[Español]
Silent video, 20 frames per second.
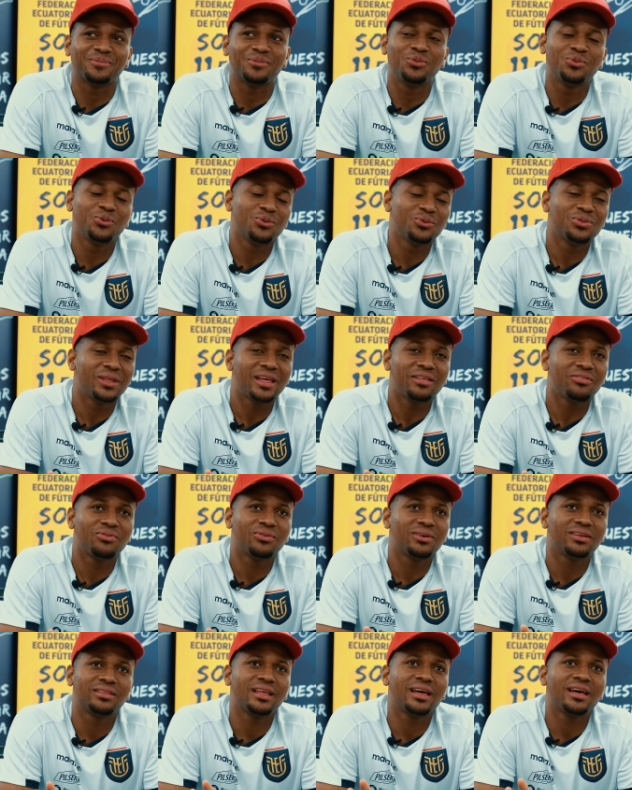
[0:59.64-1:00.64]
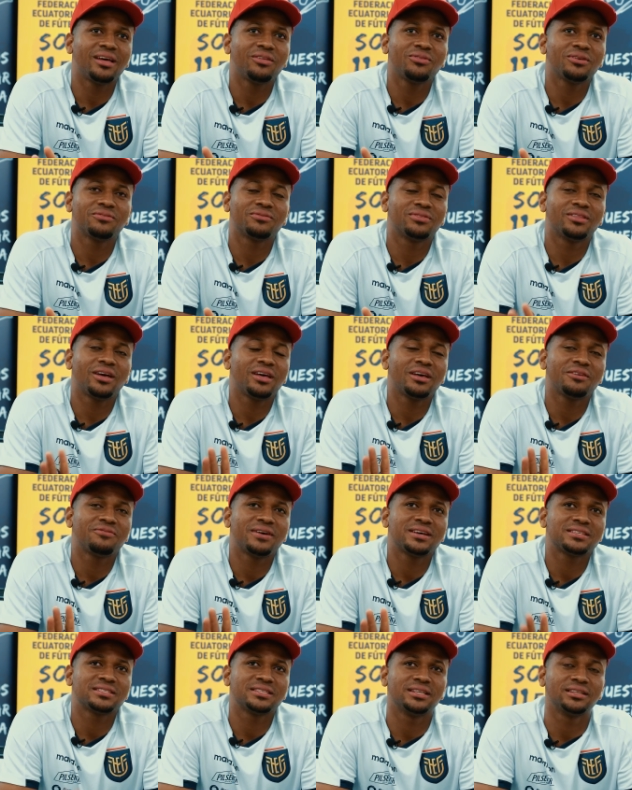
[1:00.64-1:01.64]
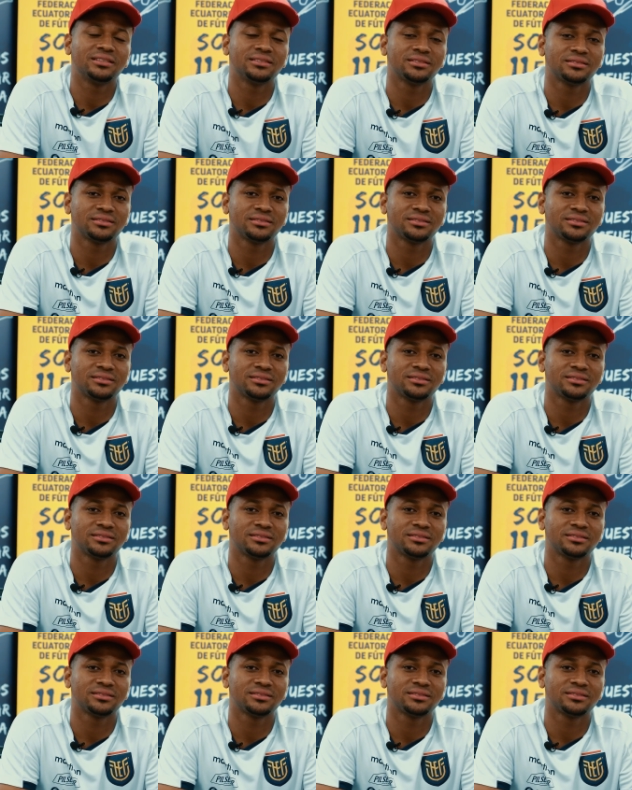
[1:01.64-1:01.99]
no, nada, nada es fácil